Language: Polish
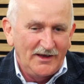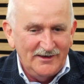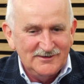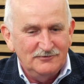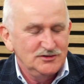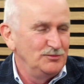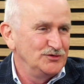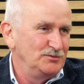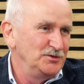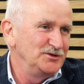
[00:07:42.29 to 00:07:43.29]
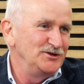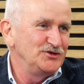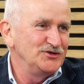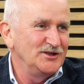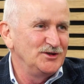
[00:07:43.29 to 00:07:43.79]
Jak zawsze możemy
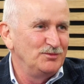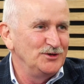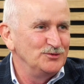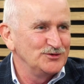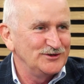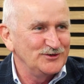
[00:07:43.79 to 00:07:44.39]
liczyć na dobre dusze